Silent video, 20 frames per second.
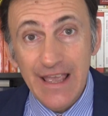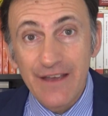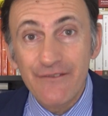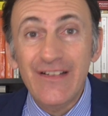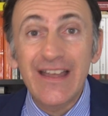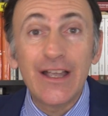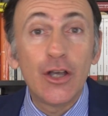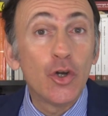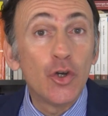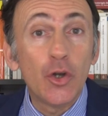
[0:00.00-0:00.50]

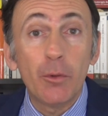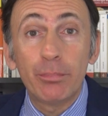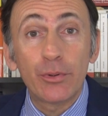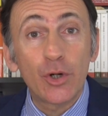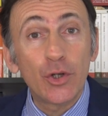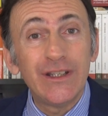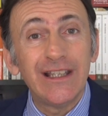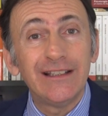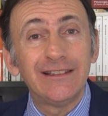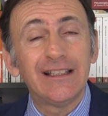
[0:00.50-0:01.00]
Vengono
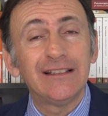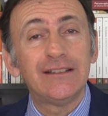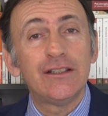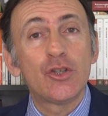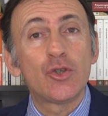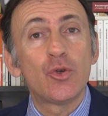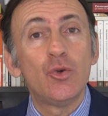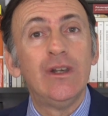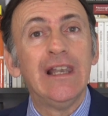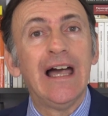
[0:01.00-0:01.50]
proiettati
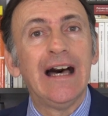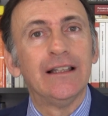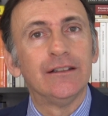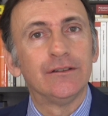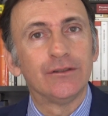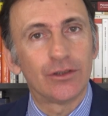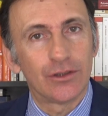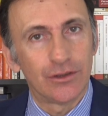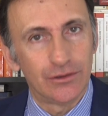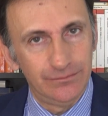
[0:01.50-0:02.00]

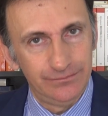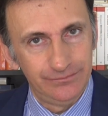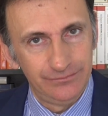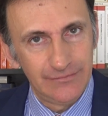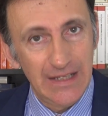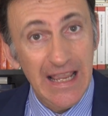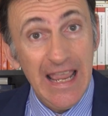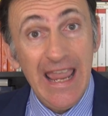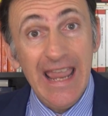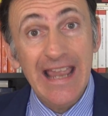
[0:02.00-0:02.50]
sull'altro
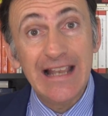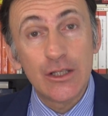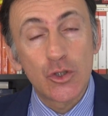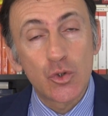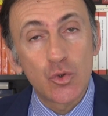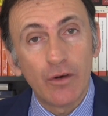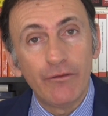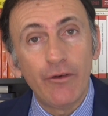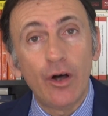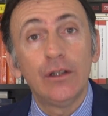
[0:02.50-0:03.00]
e il
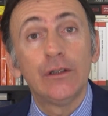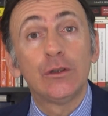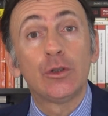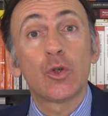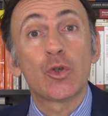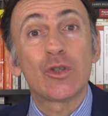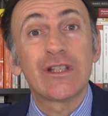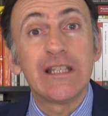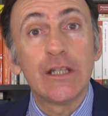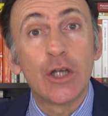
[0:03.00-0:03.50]
suo
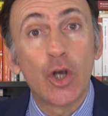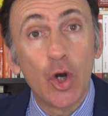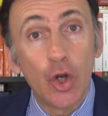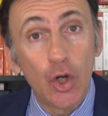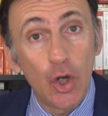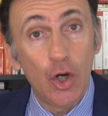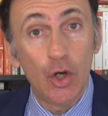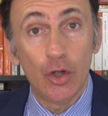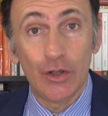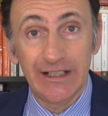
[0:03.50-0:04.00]
volto si
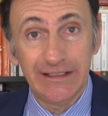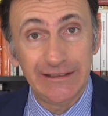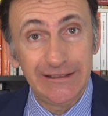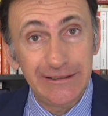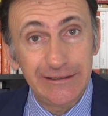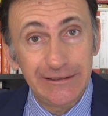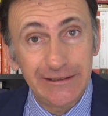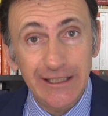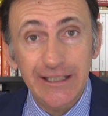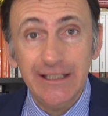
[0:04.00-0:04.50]
colora
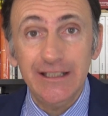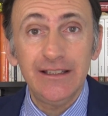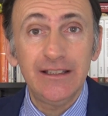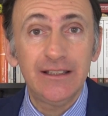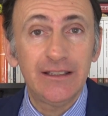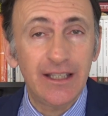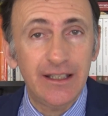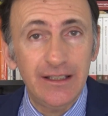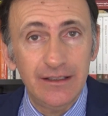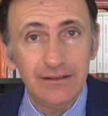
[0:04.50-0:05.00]
di
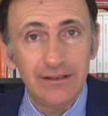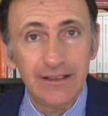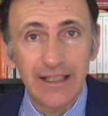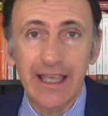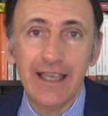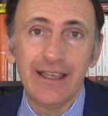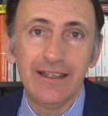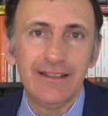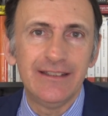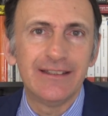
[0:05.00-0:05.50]
tinte
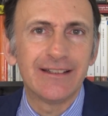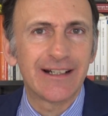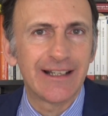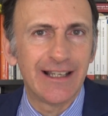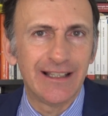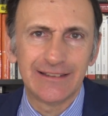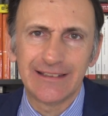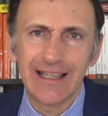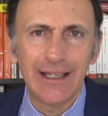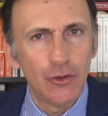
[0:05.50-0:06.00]
che in
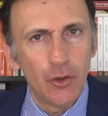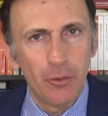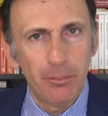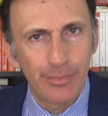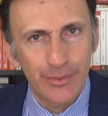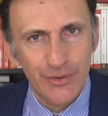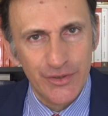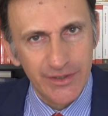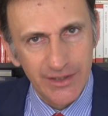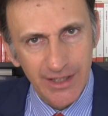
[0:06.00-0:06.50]
realtà non
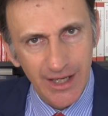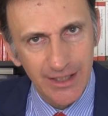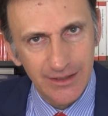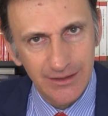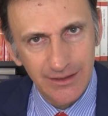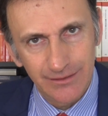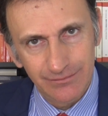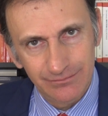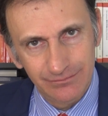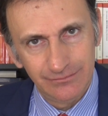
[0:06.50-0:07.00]

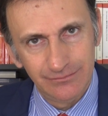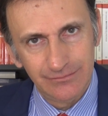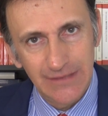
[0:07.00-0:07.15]
possiede,